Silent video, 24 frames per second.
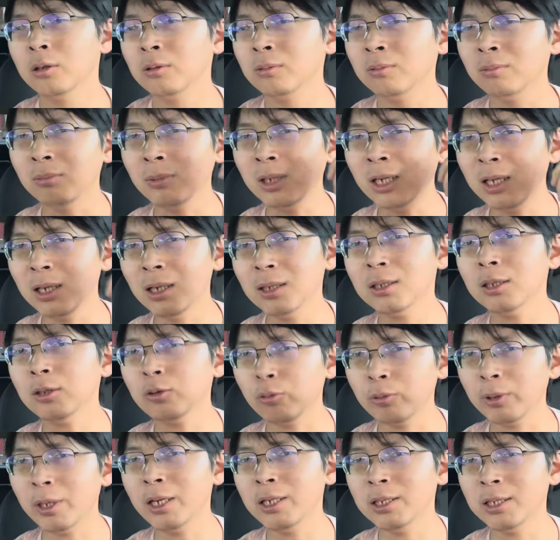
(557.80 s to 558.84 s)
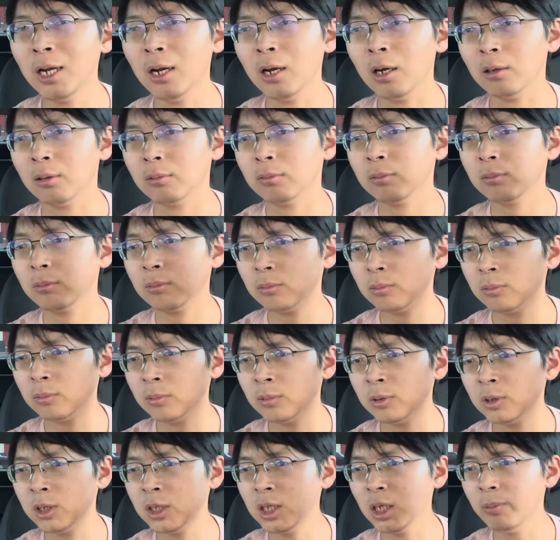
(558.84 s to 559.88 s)
你的这种印象，
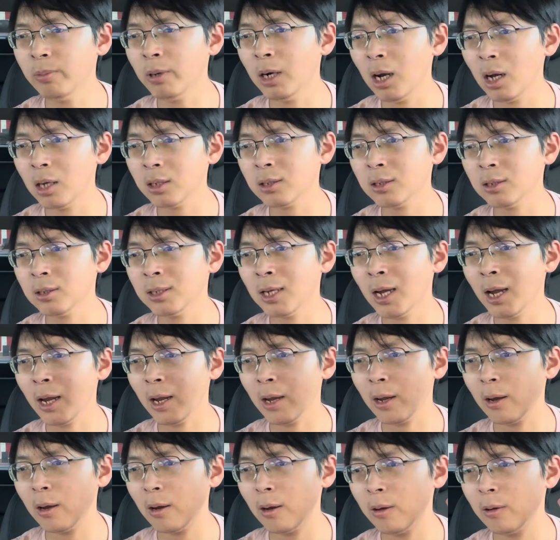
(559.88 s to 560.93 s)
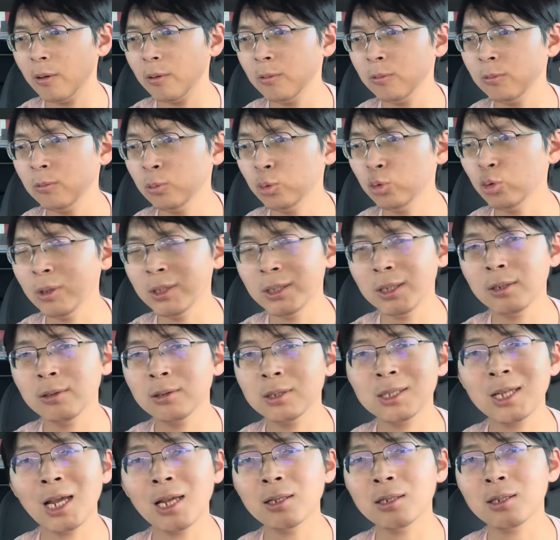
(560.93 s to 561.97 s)
基本上是在最近
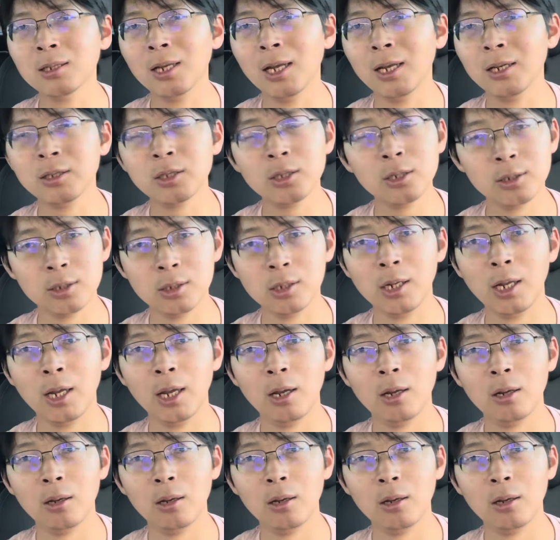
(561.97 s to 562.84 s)
三十年、四十年。